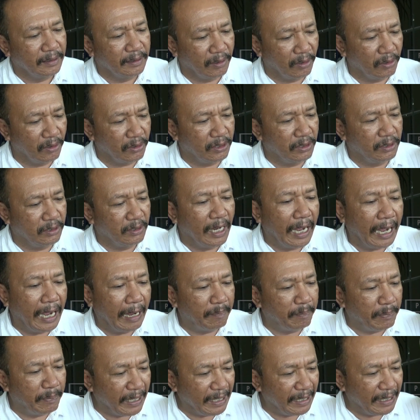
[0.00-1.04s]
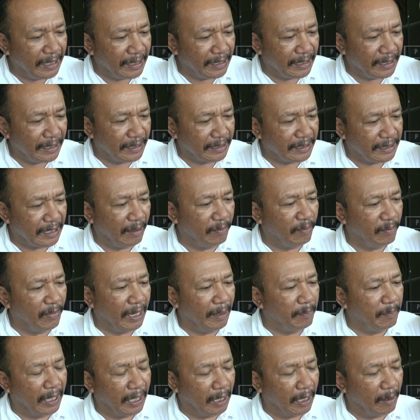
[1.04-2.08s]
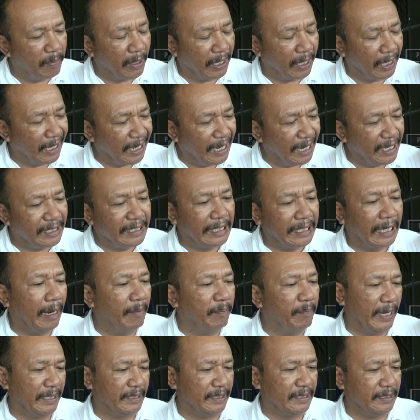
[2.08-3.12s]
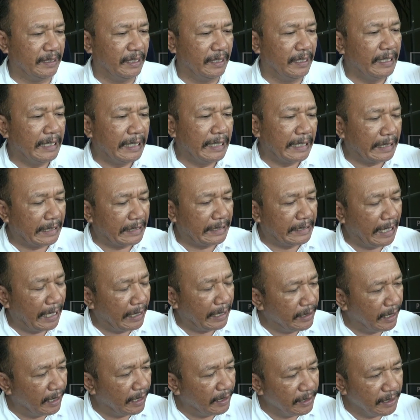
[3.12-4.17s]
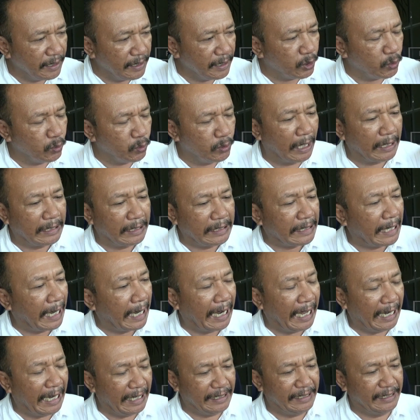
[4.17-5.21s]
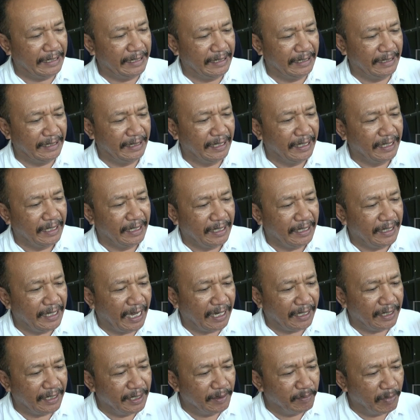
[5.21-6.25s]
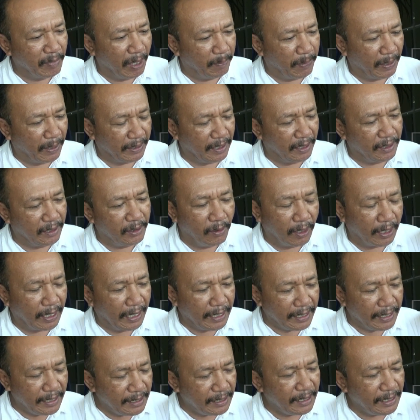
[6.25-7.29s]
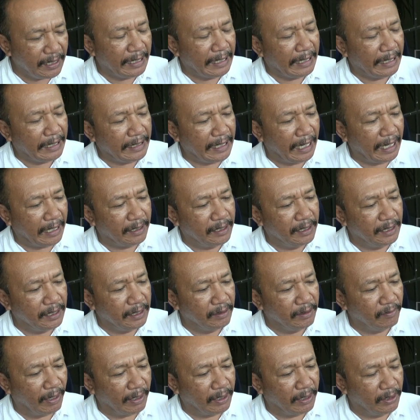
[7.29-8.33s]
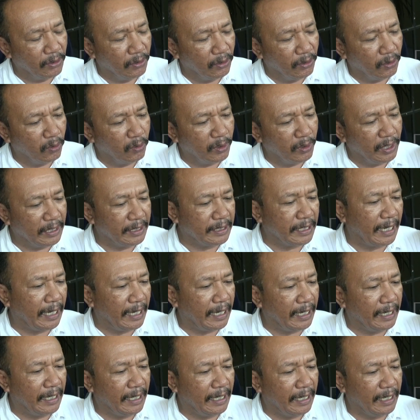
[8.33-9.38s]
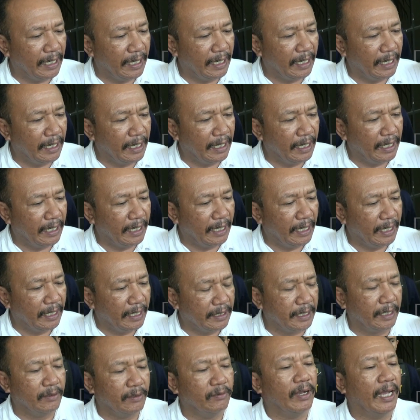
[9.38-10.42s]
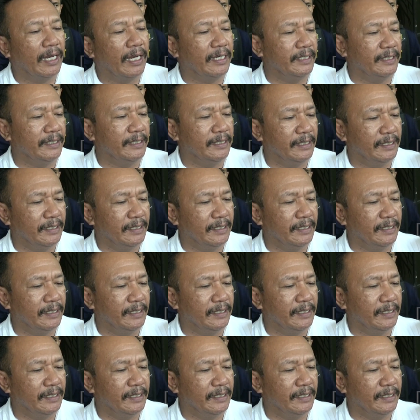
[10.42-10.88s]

terus HP sama barang-barang lain dirampas. Kejadian ini sudah tiga kali, yang di Mbapatan dua kali, yang di Waduk Unesa satu kali.